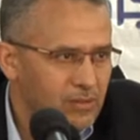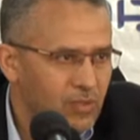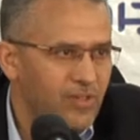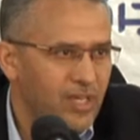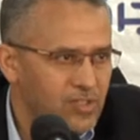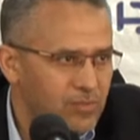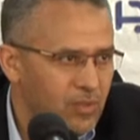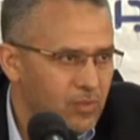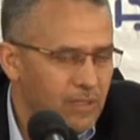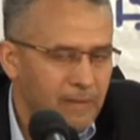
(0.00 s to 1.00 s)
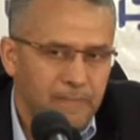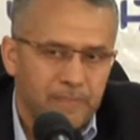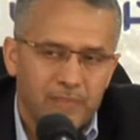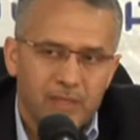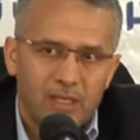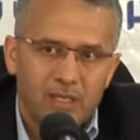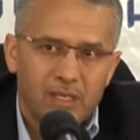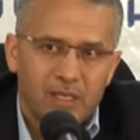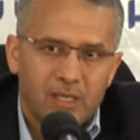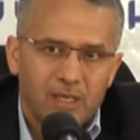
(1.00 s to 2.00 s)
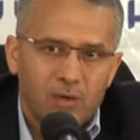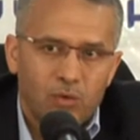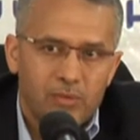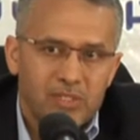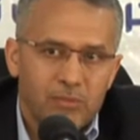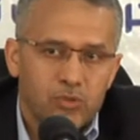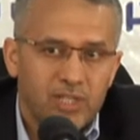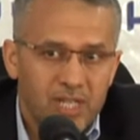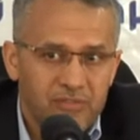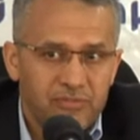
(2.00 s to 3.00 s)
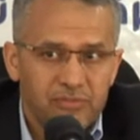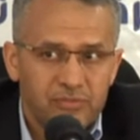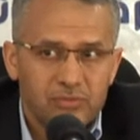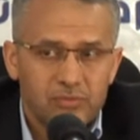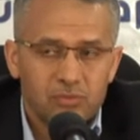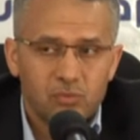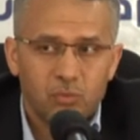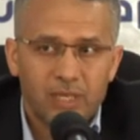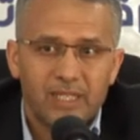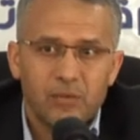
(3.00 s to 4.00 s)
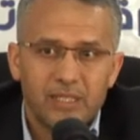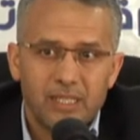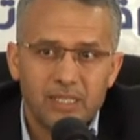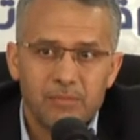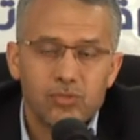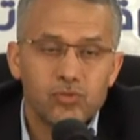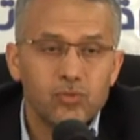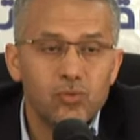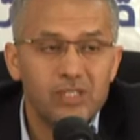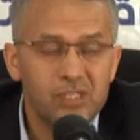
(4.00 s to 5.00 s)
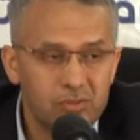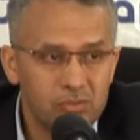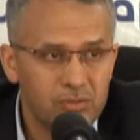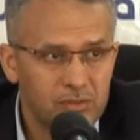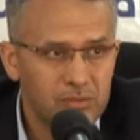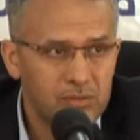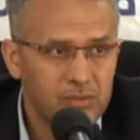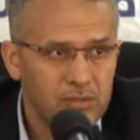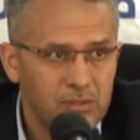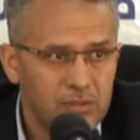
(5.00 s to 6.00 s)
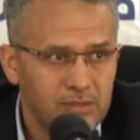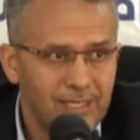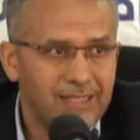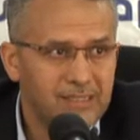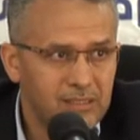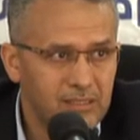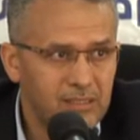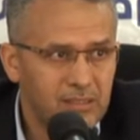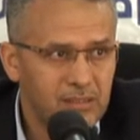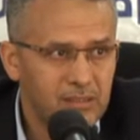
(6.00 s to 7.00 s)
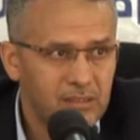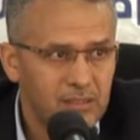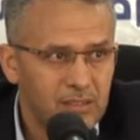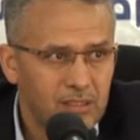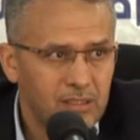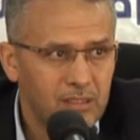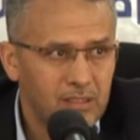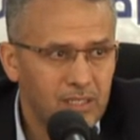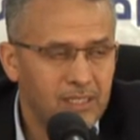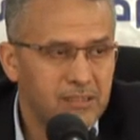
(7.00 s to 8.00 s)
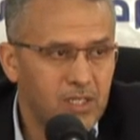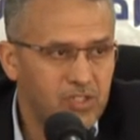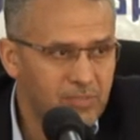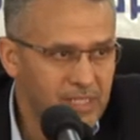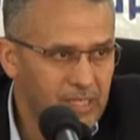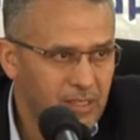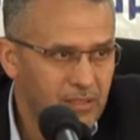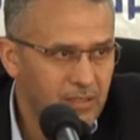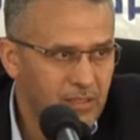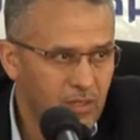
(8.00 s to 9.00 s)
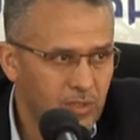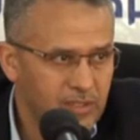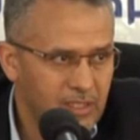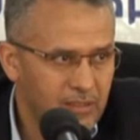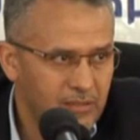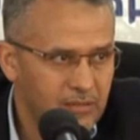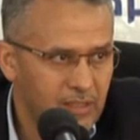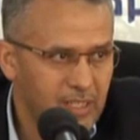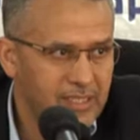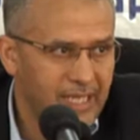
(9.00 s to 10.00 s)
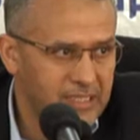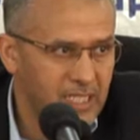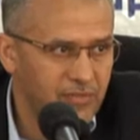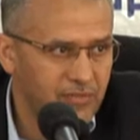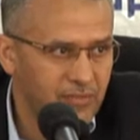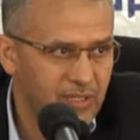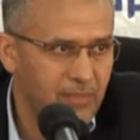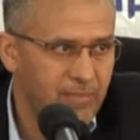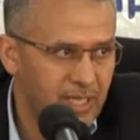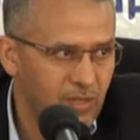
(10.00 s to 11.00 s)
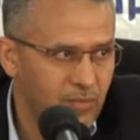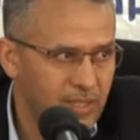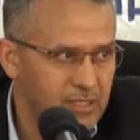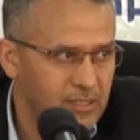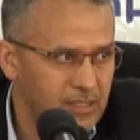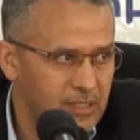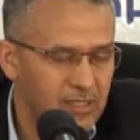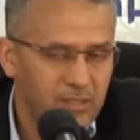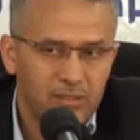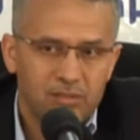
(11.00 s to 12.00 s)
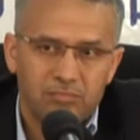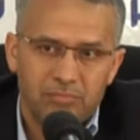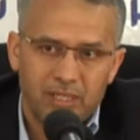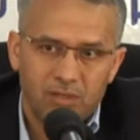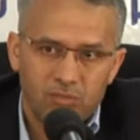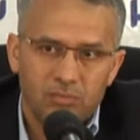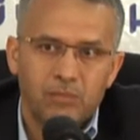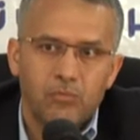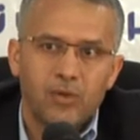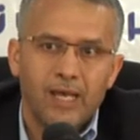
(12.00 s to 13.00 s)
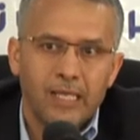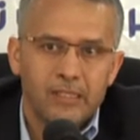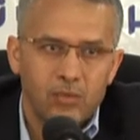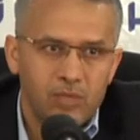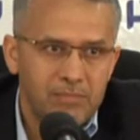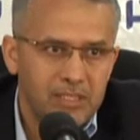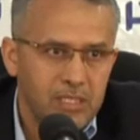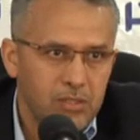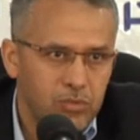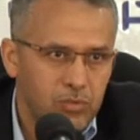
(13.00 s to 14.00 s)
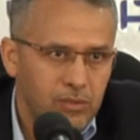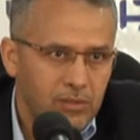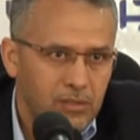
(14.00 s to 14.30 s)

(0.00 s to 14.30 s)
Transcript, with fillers: وفعل جمعوية ووسام شرف ولكنه كذلك مسؤولية تقتضي رد الجميل للوطن الذي يعترف لأبنائه وبناته بأنهم مناضلون مدنيون